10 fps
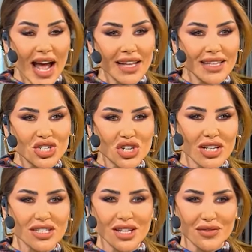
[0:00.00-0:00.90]
هذا
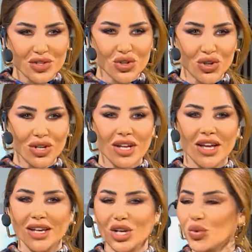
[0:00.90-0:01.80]
الشخص نفسه
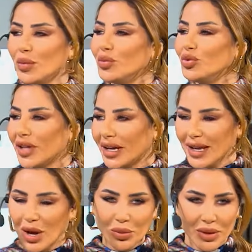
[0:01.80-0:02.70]
اللي هو بيموت
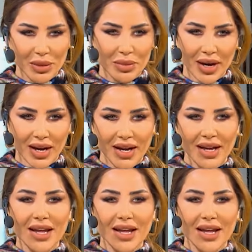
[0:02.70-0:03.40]
عليها وبحبها